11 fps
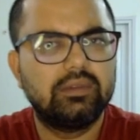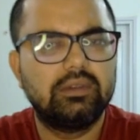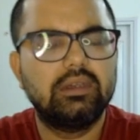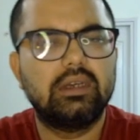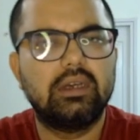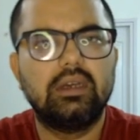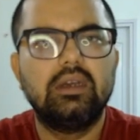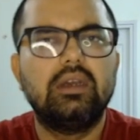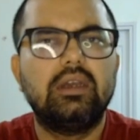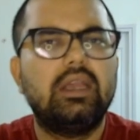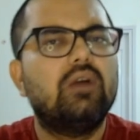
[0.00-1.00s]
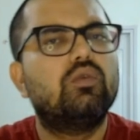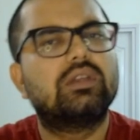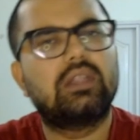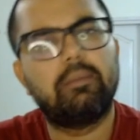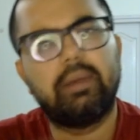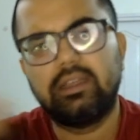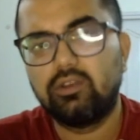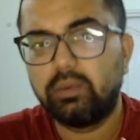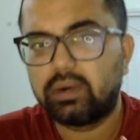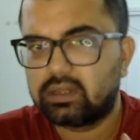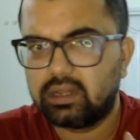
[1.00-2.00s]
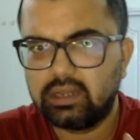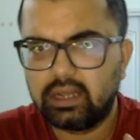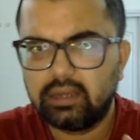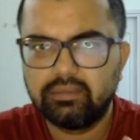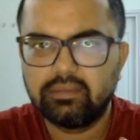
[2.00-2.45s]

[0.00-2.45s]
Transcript: ठीक है या हो सकता है 22 किलोमीटर चल जाए